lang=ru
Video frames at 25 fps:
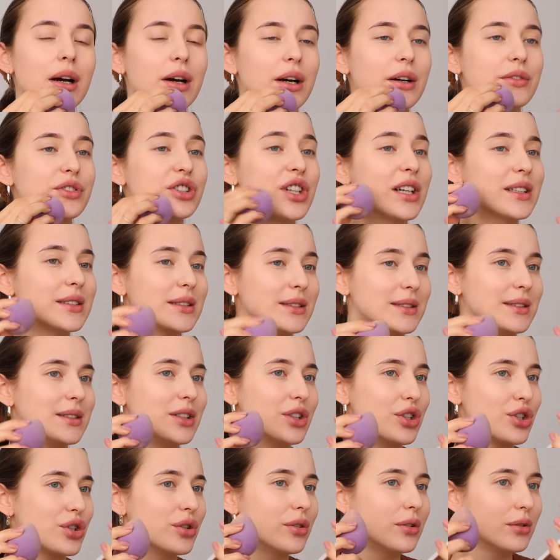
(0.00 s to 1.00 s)
а в
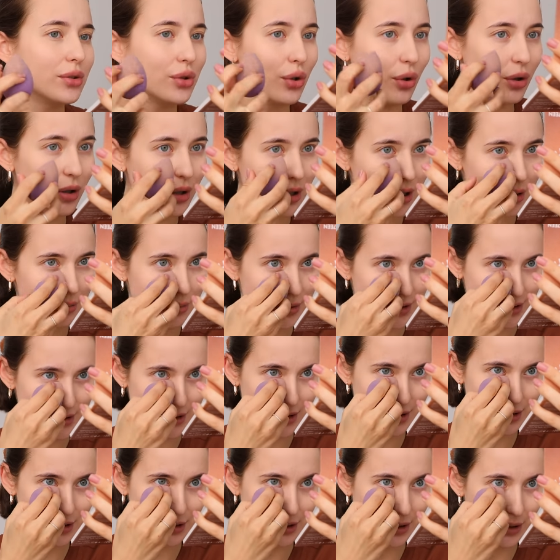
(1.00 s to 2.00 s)
частности желток. Именно,
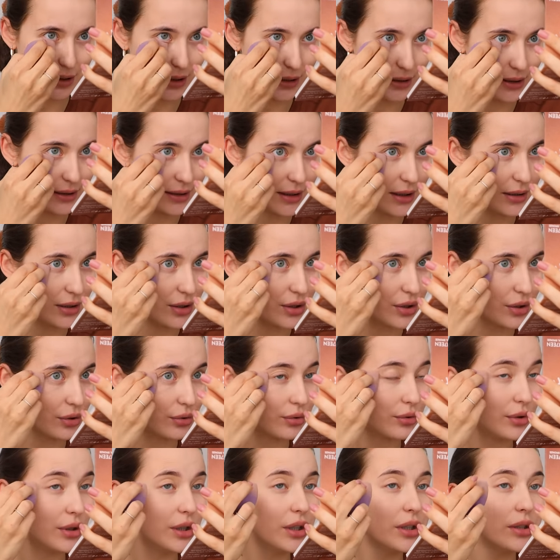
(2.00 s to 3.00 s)
знаете, когда ты делаешь
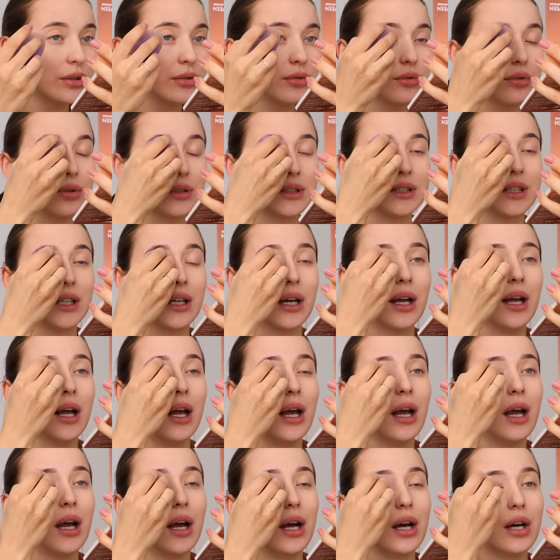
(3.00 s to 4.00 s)
такую яишенку, где
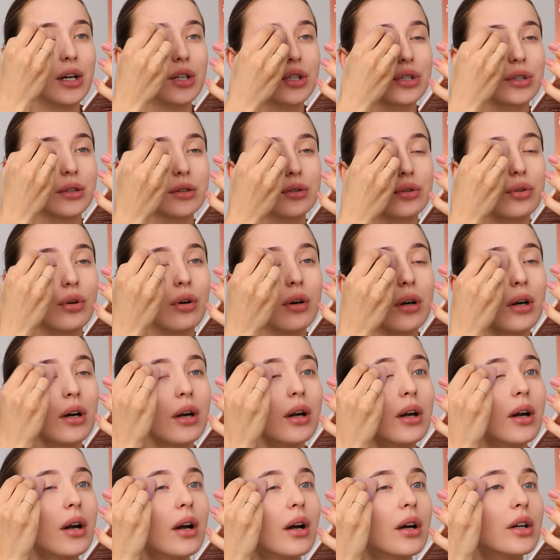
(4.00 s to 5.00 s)
желток
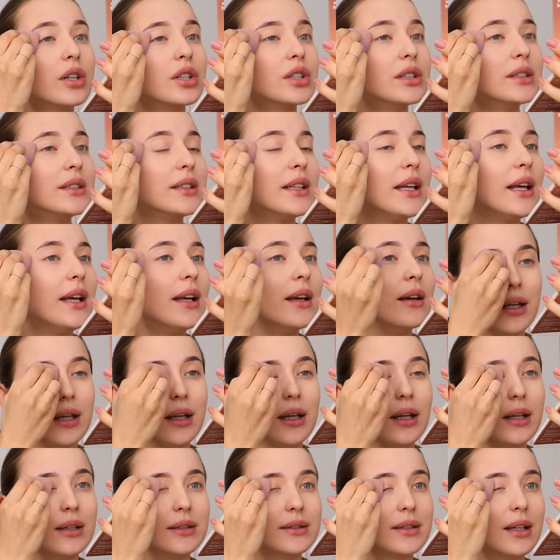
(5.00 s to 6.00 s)
жидкий
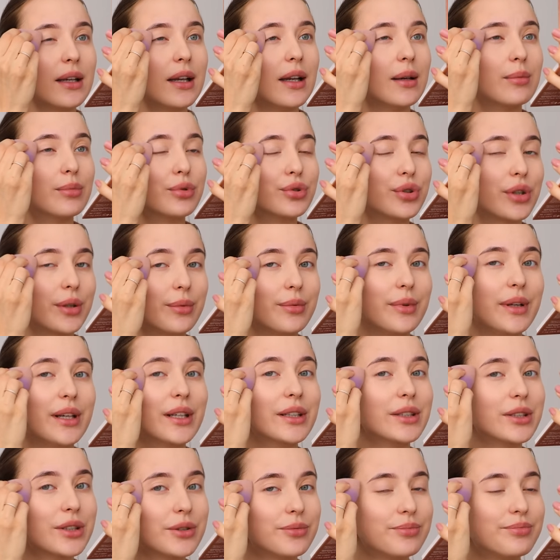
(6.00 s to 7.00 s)
и с хлебушком
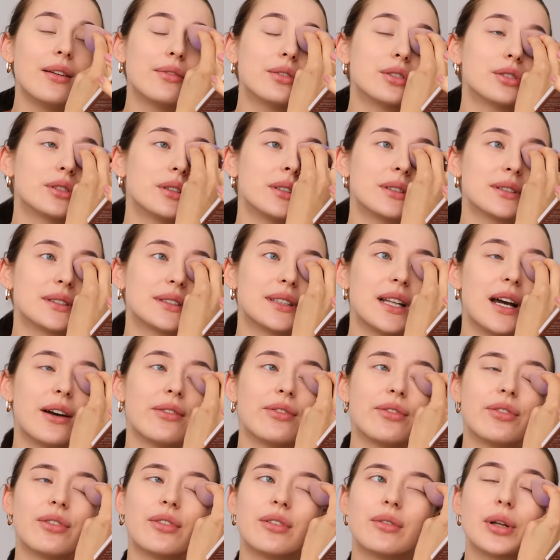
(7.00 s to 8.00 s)
ешь. И вот
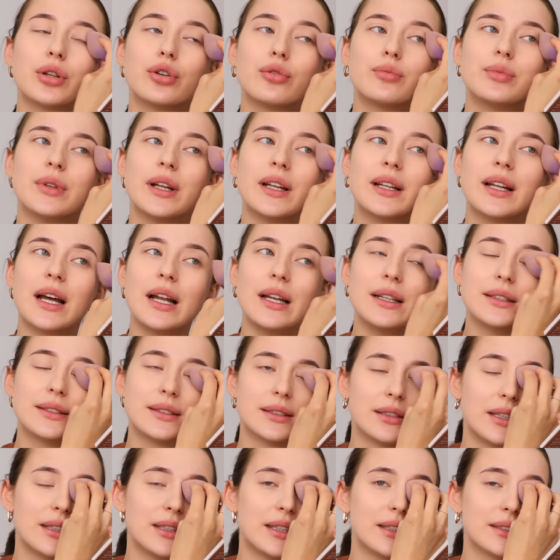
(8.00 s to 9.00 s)
сдав подобный
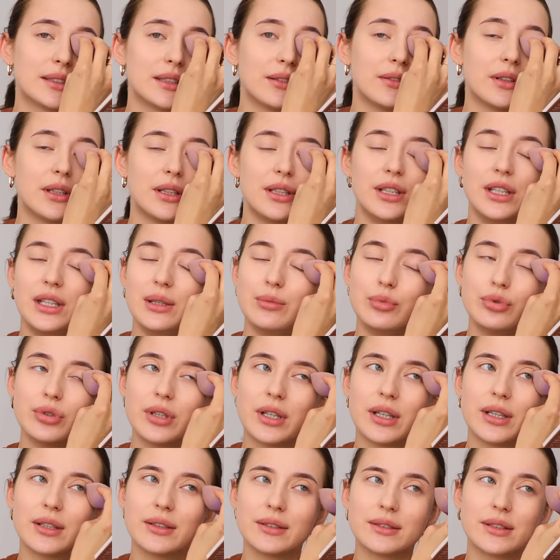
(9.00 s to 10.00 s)
анализ, она сдавала не
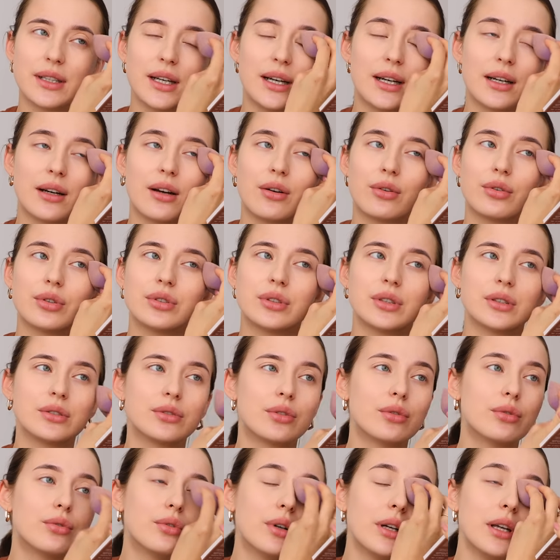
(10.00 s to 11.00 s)
иммунохелс, а какой-то
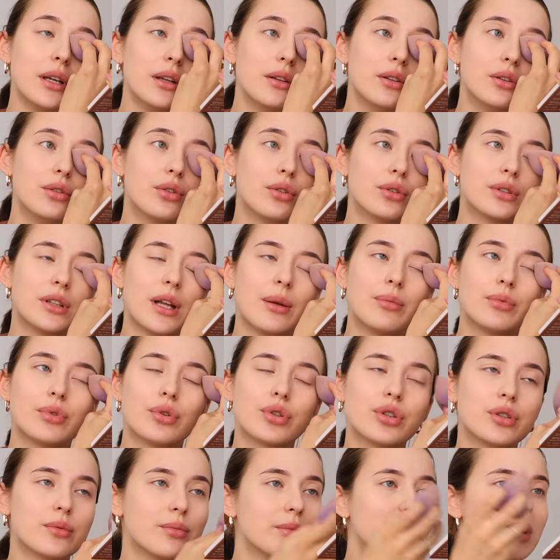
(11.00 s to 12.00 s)
другой, но там
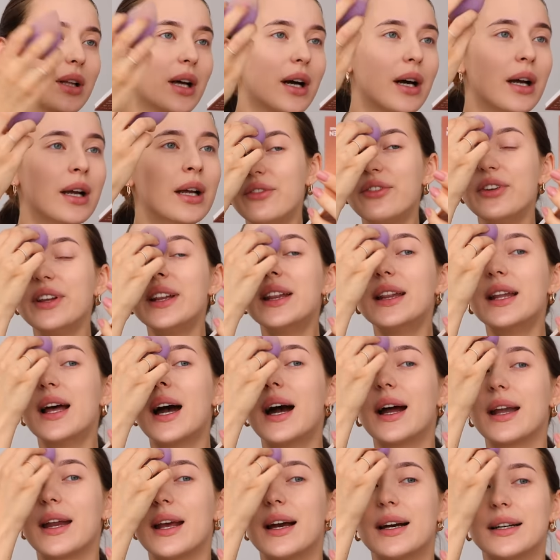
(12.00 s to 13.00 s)
тоже была
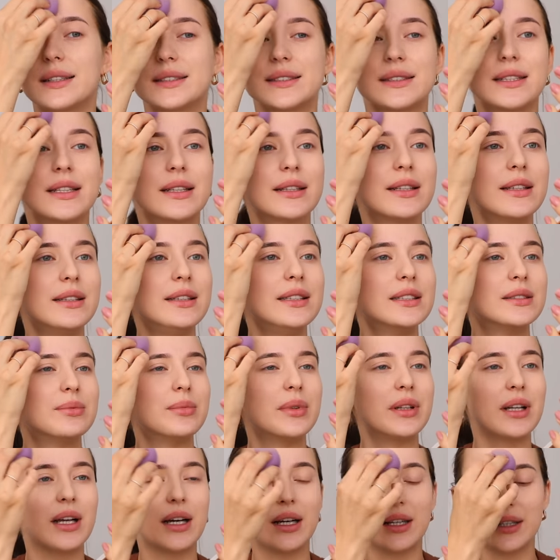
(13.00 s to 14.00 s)
видна реакция
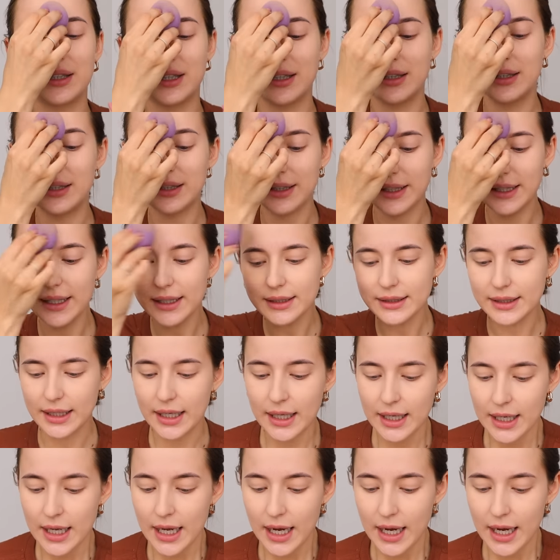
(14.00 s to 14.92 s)
организма на аллергены.